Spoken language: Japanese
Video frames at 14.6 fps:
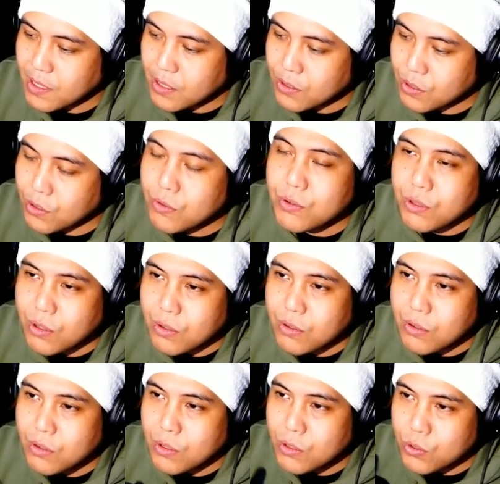急にね
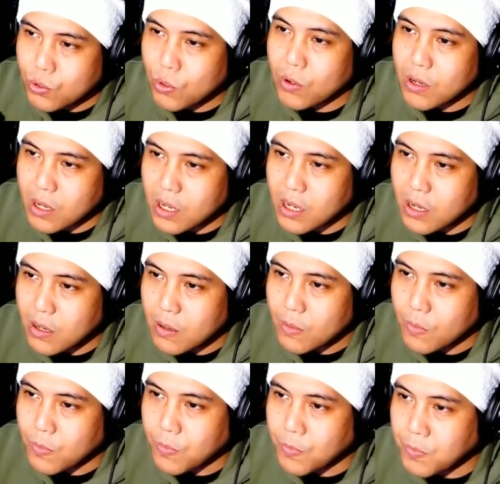ドアが
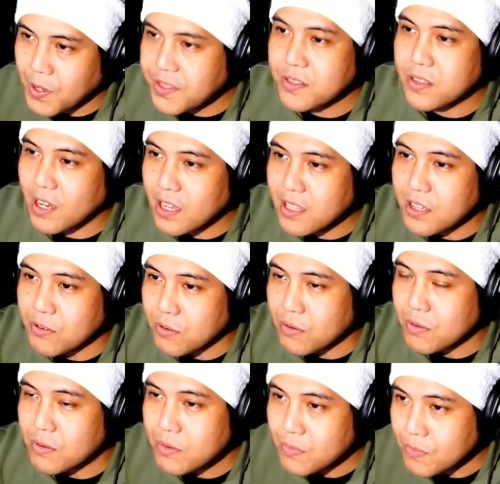ふわって開いたんですよ。
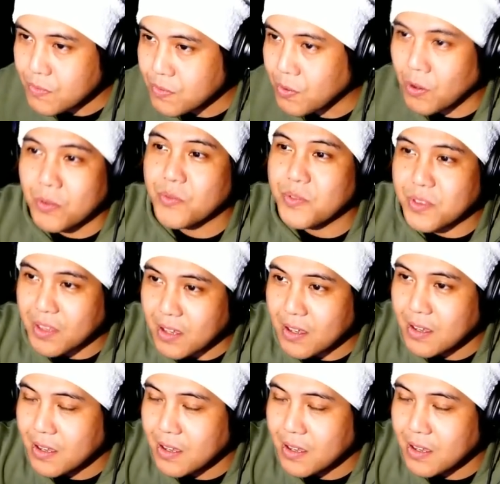ウォンって。